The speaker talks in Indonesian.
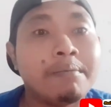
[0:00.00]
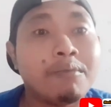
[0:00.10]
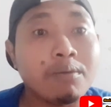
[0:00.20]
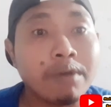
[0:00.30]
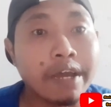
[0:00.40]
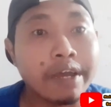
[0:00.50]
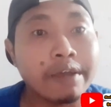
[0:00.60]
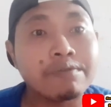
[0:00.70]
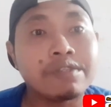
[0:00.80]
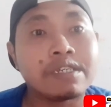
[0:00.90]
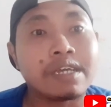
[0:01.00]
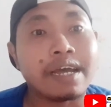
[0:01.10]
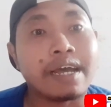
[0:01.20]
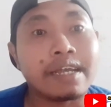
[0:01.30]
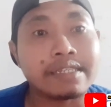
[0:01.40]
mohon maaf
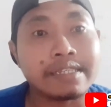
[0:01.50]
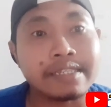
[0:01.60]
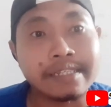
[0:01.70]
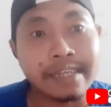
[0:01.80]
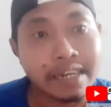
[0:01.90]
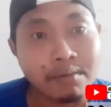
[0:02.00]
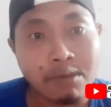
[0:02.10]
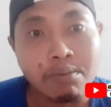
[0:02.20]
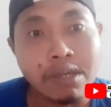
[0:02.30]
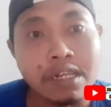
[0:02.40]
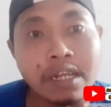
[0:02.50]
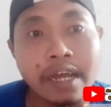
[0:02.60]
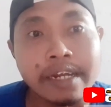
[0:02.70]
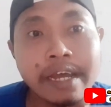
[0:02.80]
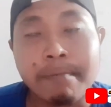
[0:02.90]
jika channel Mimin
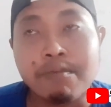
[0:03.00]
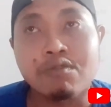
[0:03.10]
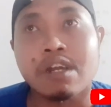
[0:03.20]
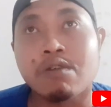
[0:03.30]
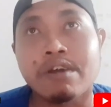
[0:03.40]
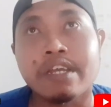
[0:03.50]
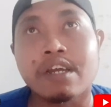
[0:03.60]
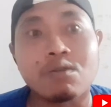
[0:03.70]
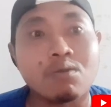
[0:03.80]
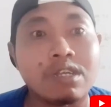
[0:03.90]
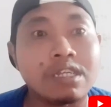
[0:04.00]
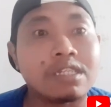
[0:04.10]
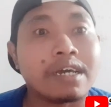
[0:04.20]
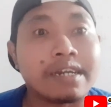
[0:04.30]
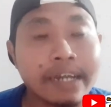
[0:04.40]
ada uploadan wayang
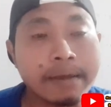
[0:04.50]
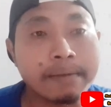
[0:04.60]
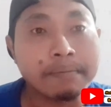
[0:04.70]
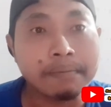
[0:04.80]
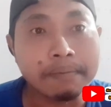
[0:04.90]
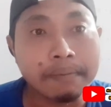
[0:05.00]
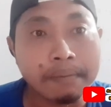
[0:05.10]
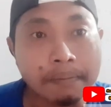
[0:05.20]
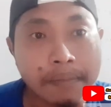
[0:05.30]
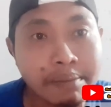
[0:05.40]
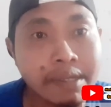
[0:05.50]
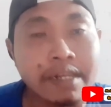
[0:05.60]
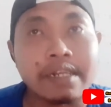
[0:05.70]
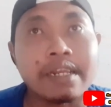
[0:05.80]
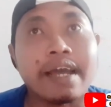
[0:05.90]
kulit karena
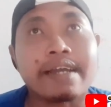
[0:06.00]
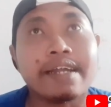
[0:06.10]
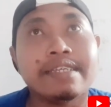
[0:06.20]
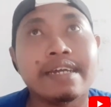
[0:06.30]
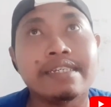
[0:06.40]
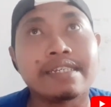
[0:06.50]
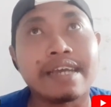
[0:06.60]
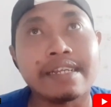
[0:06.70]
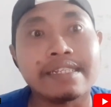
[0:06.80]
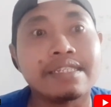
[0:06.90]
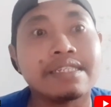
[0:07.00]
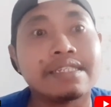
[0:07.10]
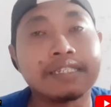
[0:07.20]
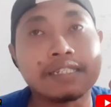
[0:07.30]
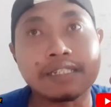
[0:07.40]
Mimin akan jadikan
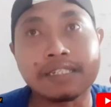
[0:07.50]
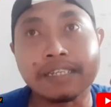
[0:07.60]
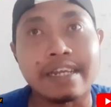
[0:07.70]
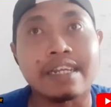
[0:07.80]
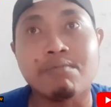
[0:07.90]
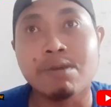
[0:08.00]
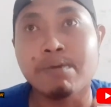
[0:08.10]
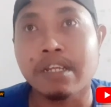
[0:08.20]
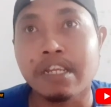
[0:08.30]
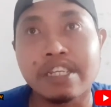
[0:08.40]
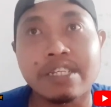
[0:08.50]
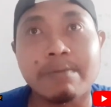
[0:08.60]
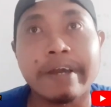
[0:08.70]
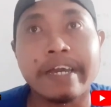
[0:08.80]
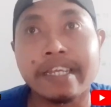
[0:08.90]
channel Mimin ini
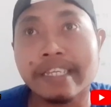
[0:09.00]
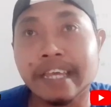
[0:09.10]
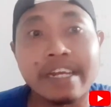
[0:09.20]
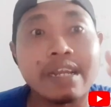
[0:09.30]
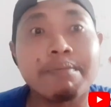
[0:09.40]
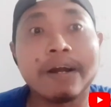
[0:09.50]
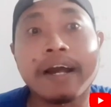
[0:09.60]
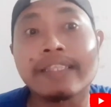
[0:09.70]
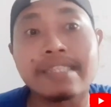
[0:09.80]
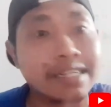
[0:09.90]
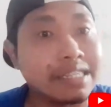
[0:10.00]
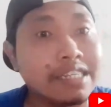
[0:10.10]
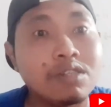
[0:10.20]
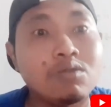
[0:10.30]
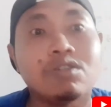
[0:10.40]
sebagai channel penghantar
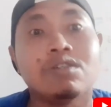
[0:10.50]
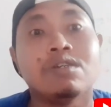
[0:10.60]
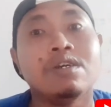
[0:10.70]
tidur